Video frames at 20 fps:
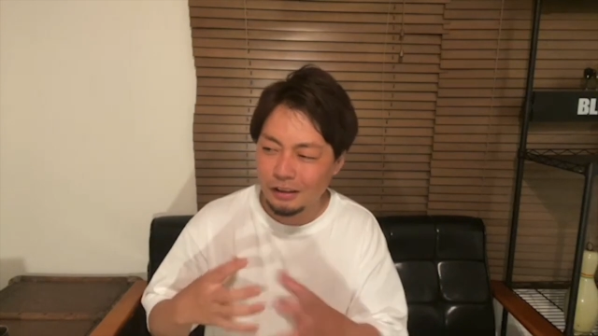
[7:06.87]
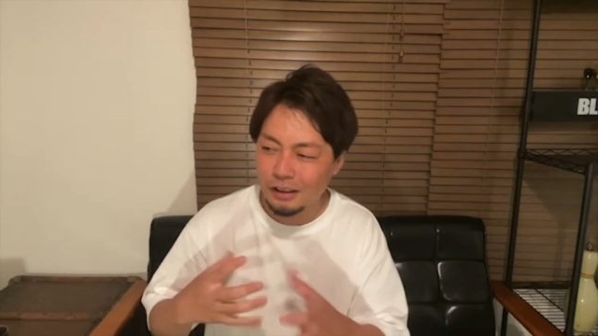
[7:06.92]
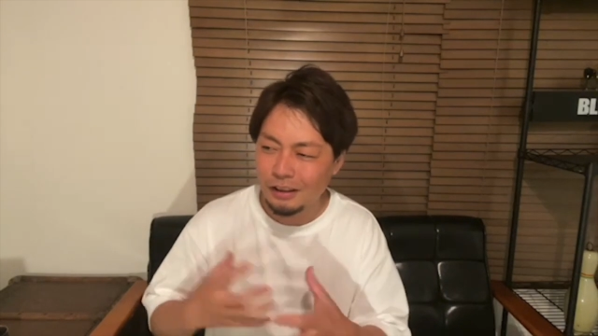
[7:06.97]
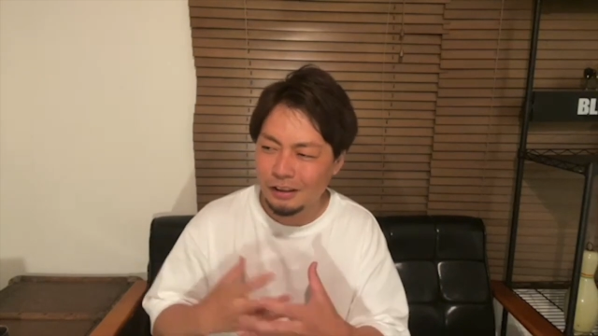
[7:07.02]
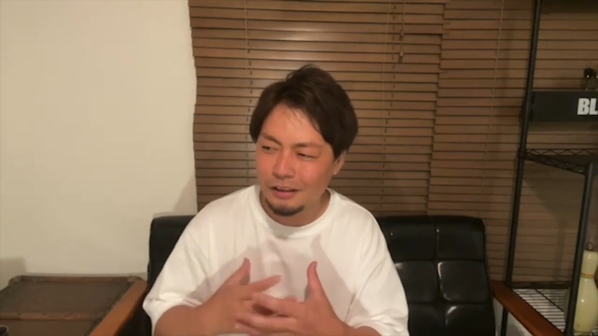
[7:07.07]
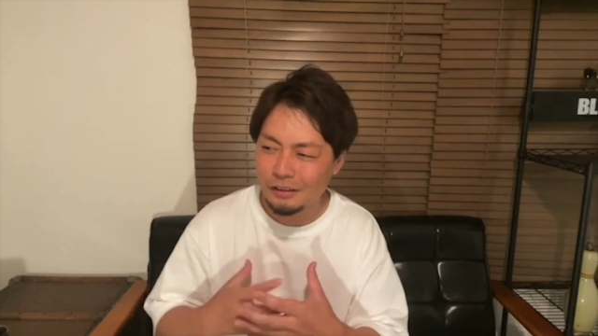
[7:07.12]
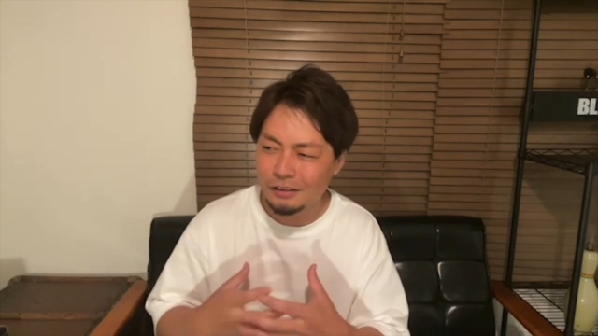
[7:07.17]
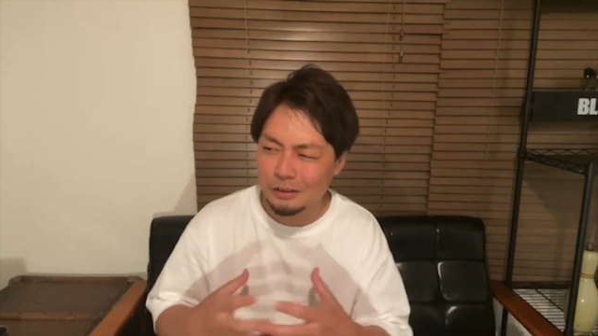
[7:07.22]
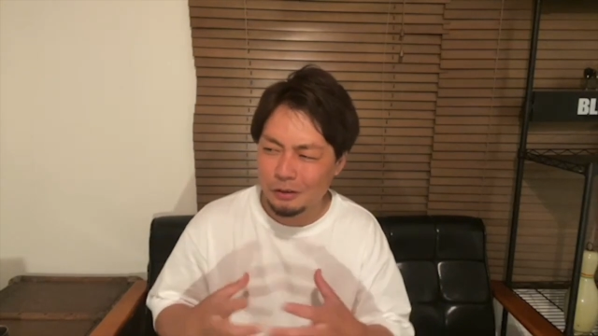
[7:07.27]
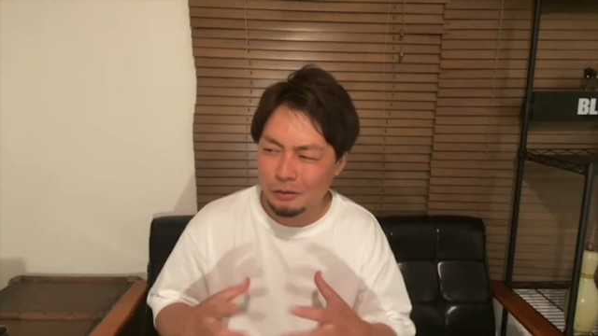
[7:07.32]
な
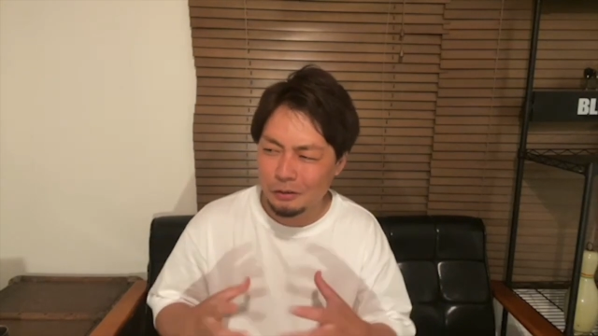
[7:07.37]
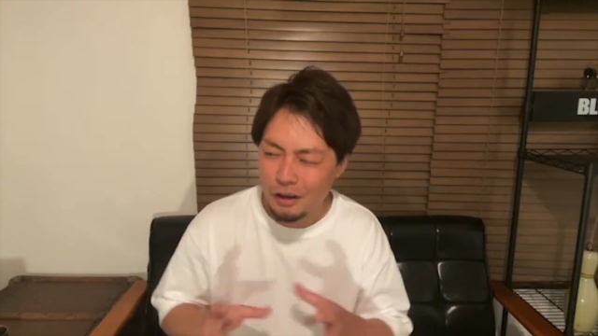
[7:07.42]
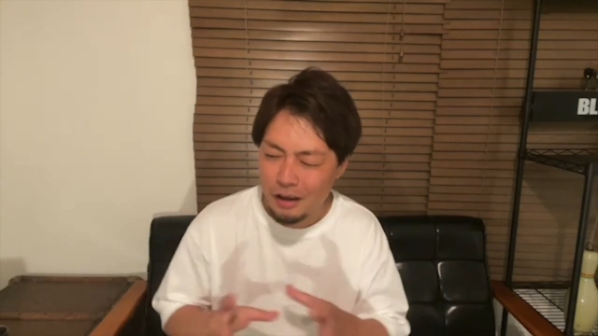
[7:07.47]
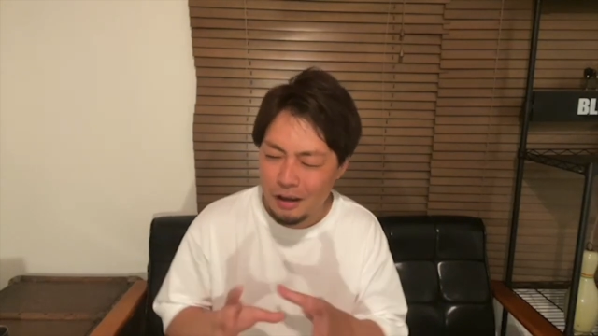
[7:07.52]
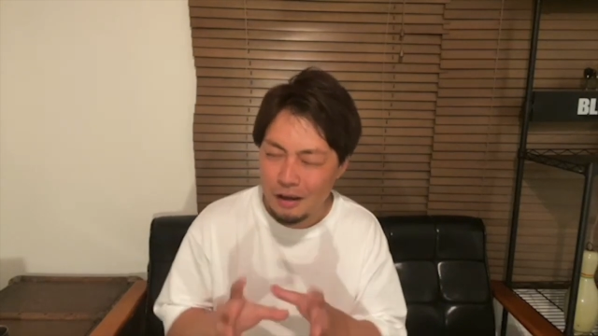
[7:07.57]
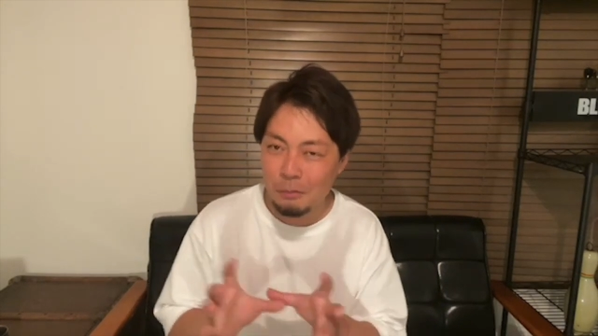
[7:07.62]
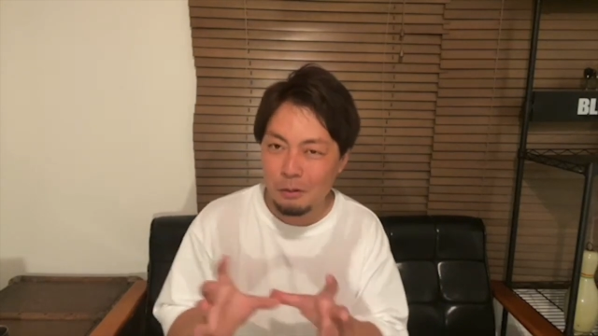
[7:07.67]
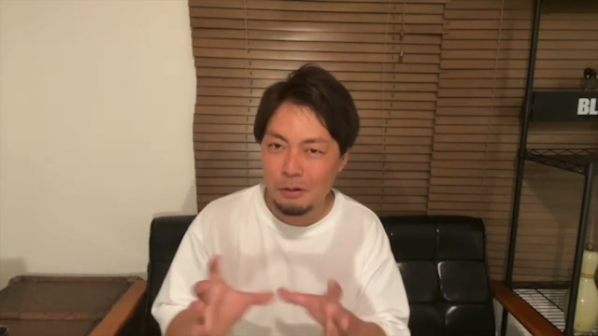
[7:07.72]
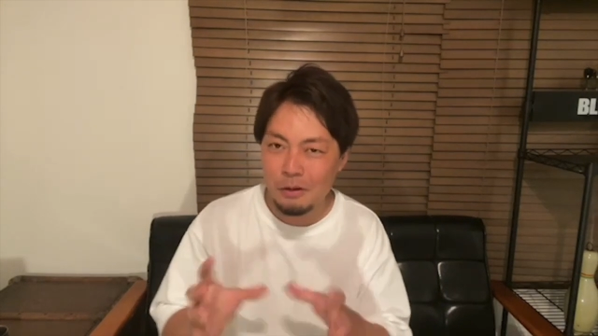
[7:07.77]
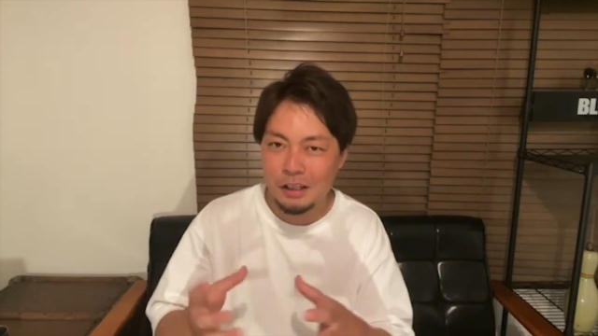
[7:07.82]
んていうの、その
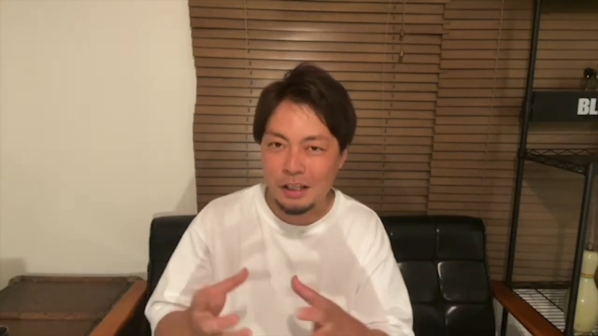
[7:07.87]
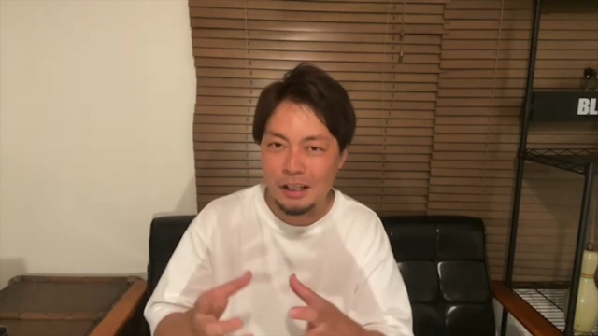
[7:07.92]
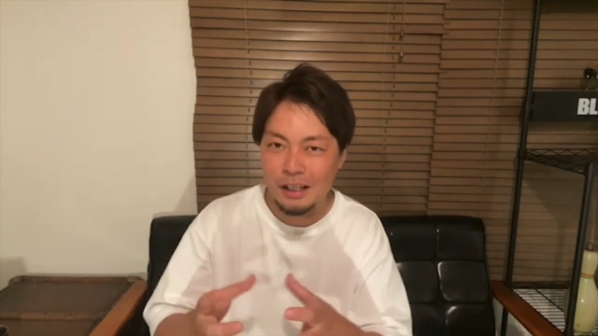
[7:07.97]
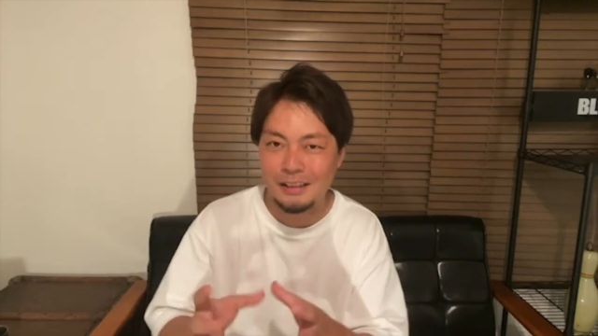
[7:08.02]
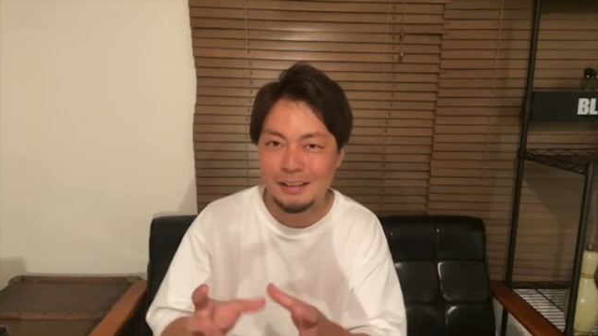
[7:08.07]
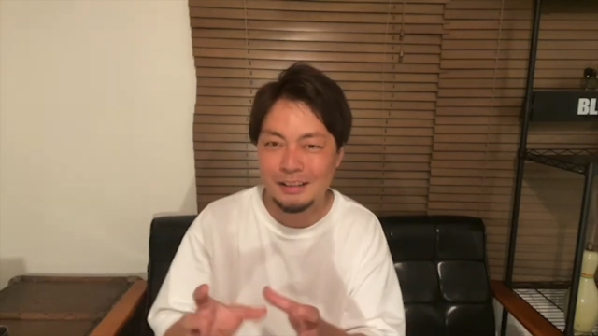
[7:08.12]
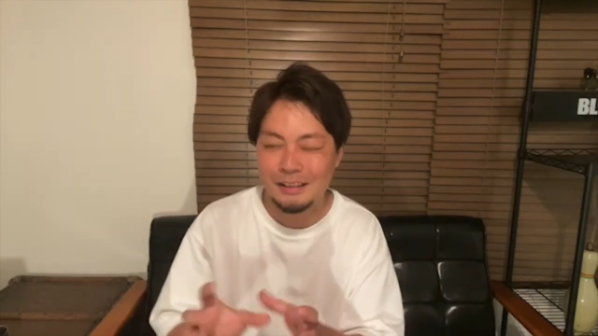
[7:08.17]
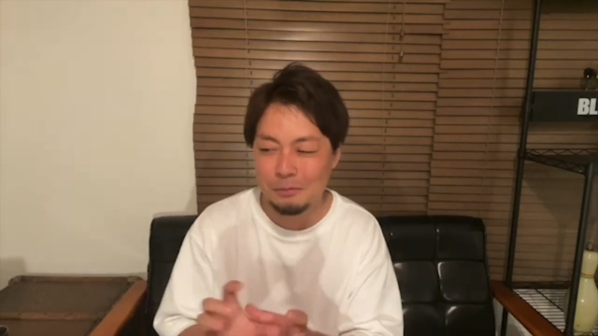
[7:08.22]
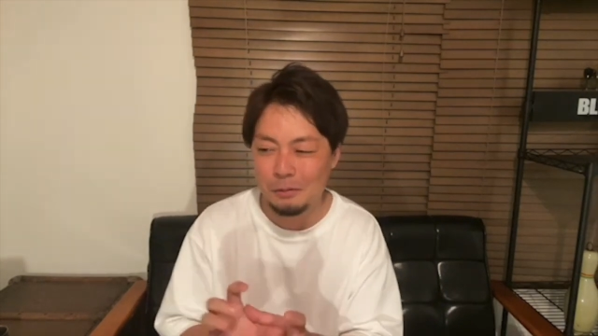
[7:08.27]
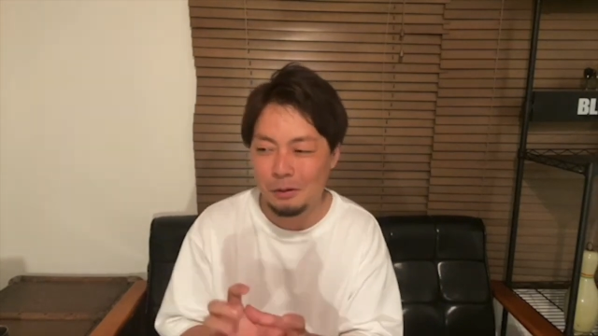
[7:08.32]
エモい
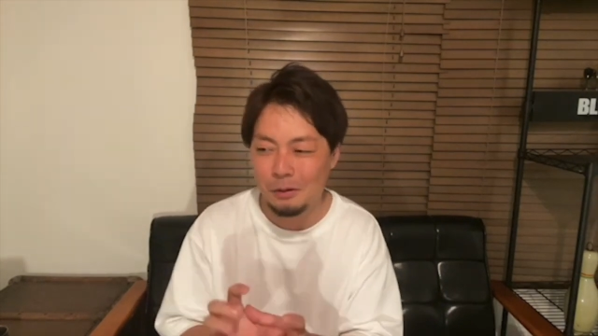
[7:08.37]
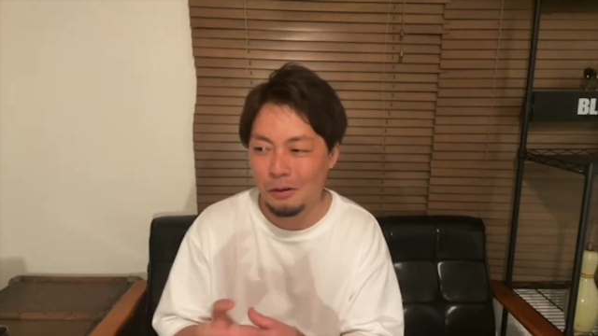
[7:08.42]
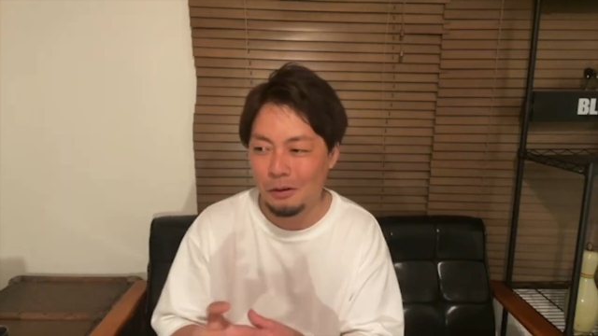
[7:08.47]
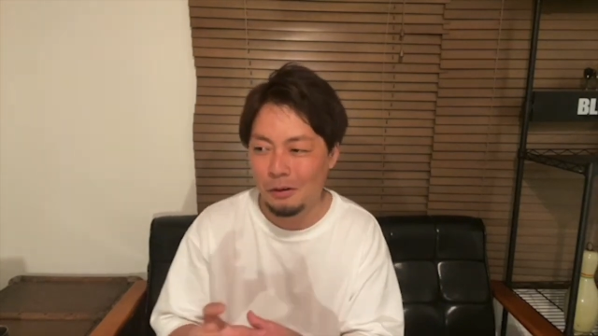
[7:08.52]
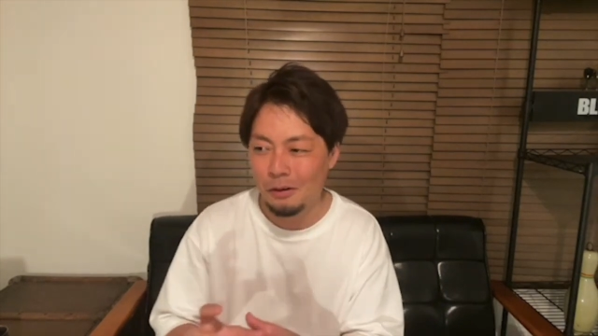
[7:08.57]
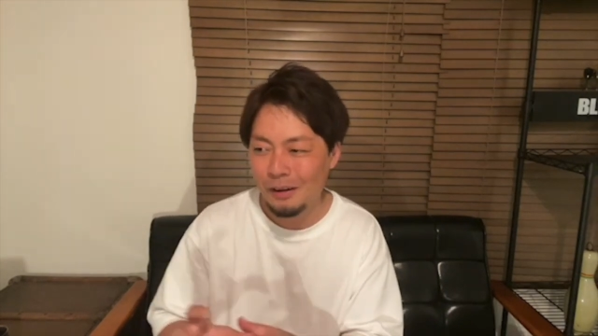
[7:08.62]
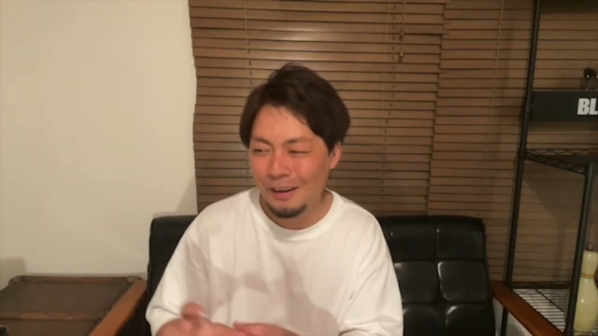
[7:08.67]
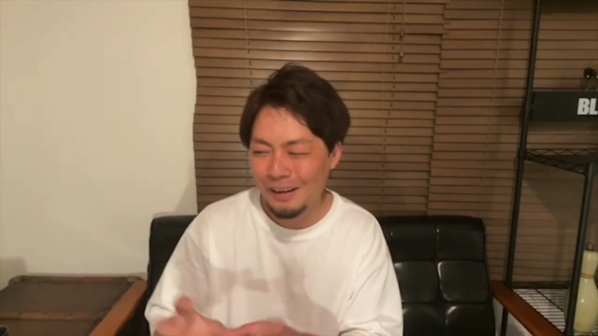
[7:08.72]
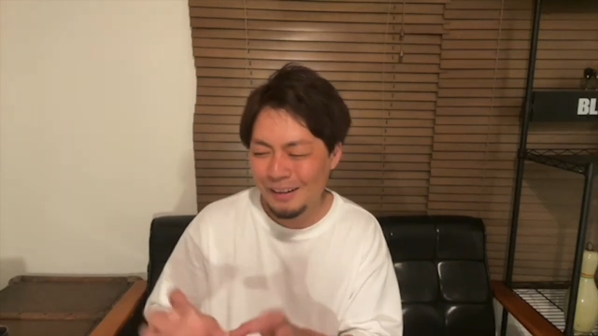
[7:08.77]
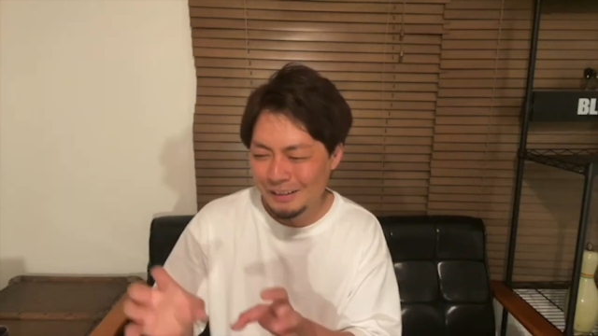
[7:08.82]
感じ
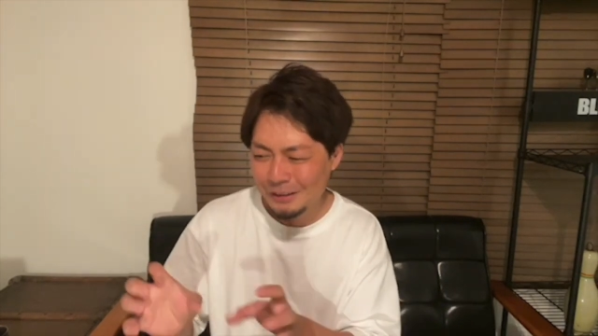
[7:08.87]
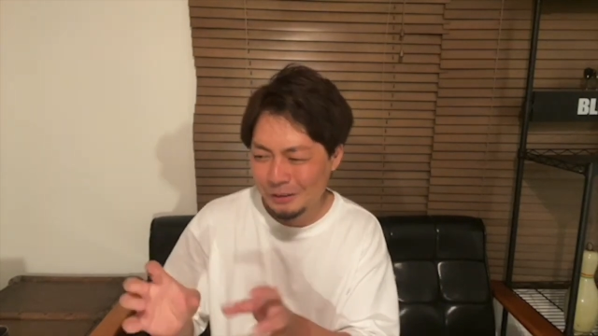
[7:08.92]
も、